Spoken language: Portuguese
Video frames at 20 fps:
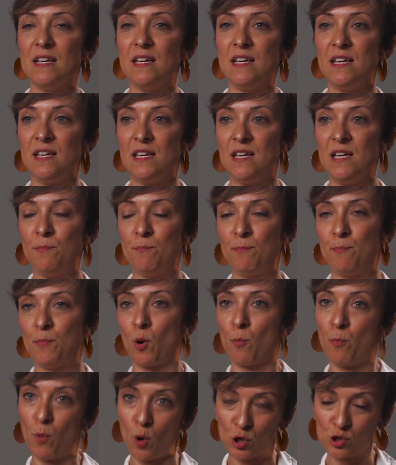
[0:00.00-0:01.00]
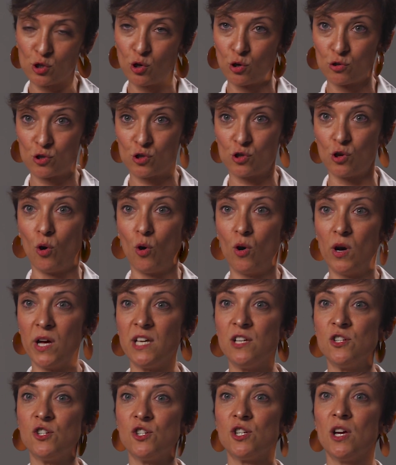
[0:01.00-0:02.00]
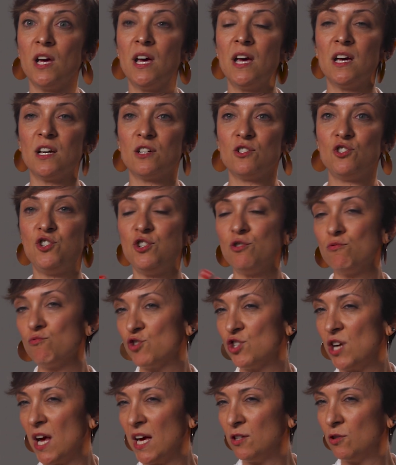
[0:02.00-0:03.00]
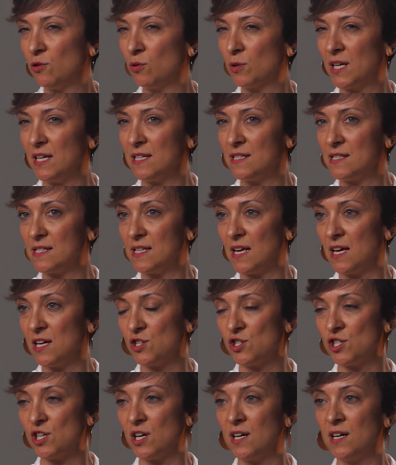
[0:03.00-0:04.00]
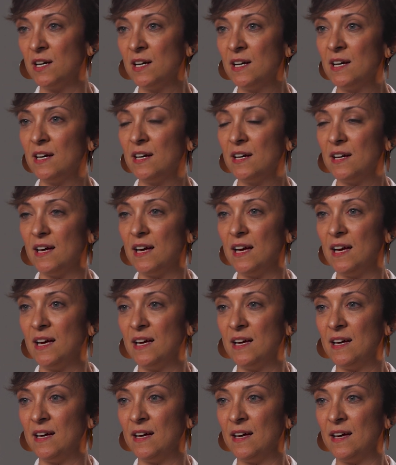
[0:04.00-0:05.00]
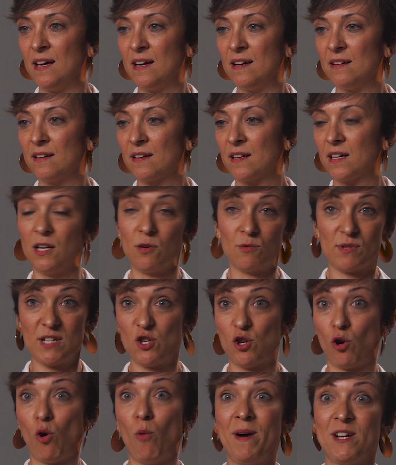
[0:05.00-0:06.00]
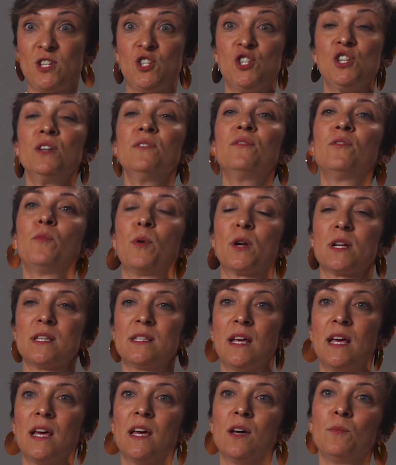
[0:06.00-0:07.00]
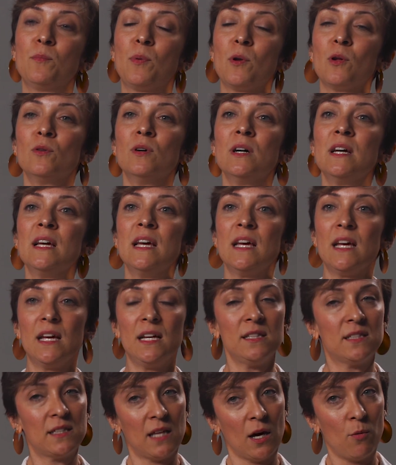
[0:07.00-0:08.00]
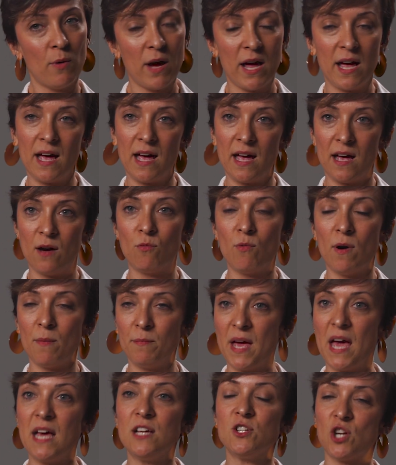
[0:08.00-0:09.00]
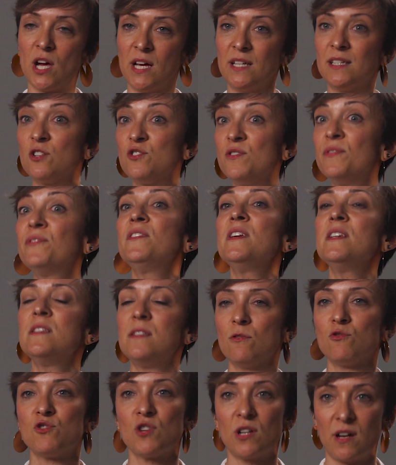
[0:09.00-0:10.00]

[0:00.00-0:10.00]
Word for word: e, e propor soluções de um jeito que seja é, que não seja combativo, por exemplo. Então é, é, um ambiente ainda difícil